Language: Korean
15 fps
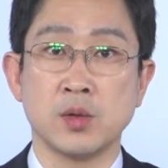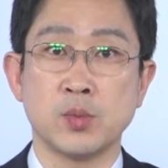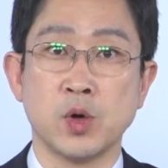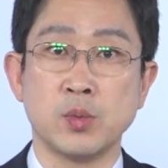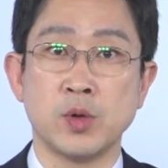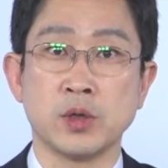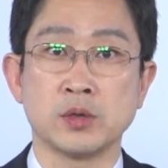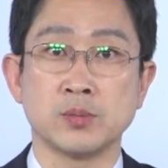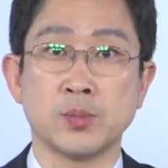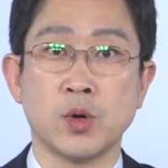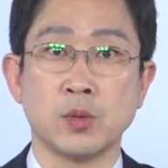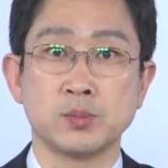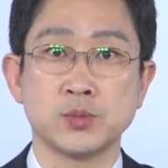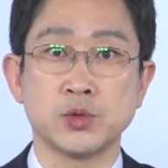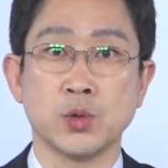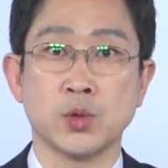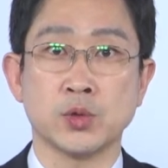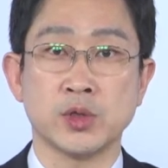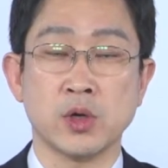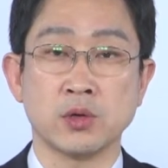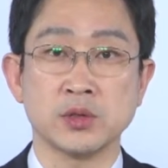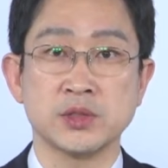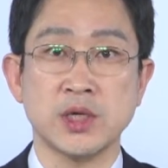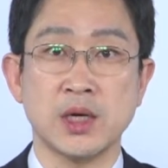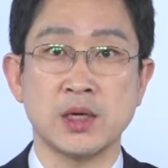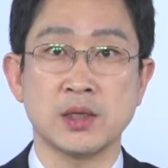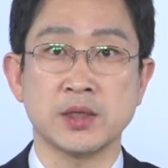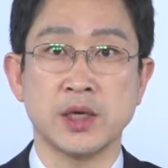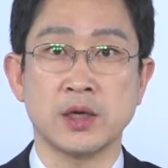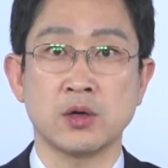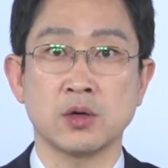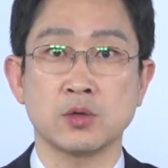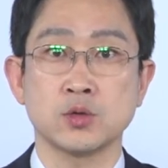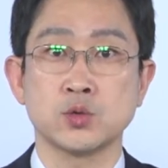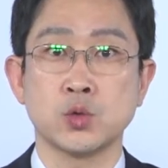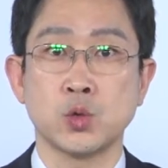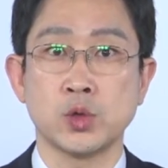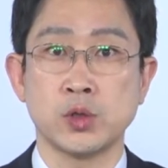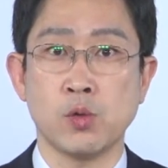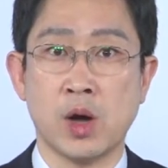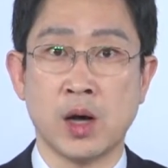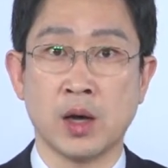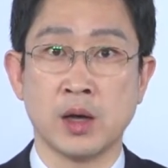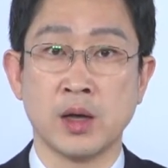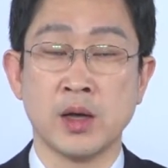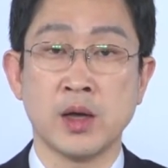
법원, 법조, 경찰개혁 소위와